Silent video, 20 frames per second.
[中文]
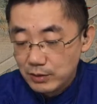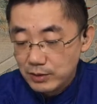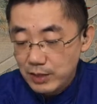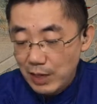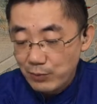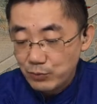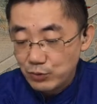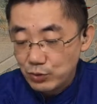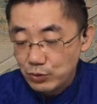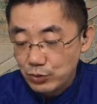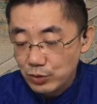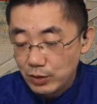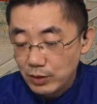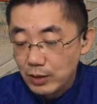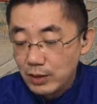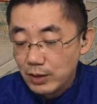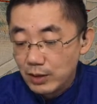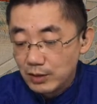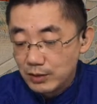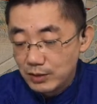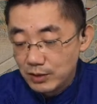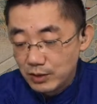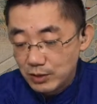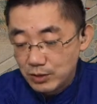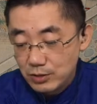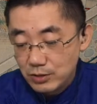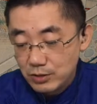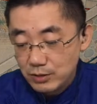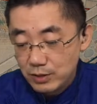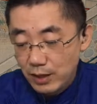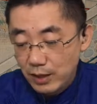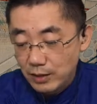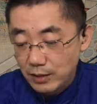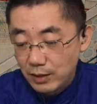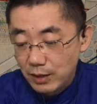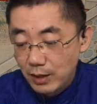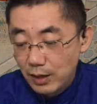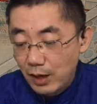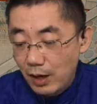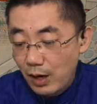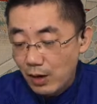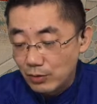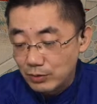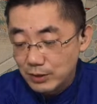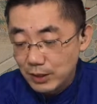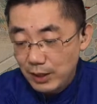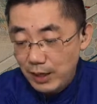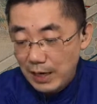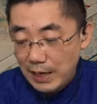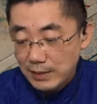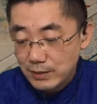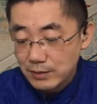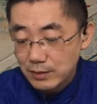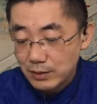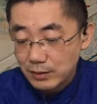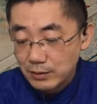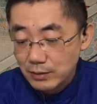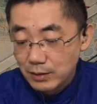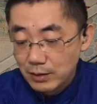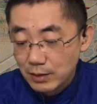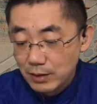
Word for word: 贾母说：“可是呢，好个孩子，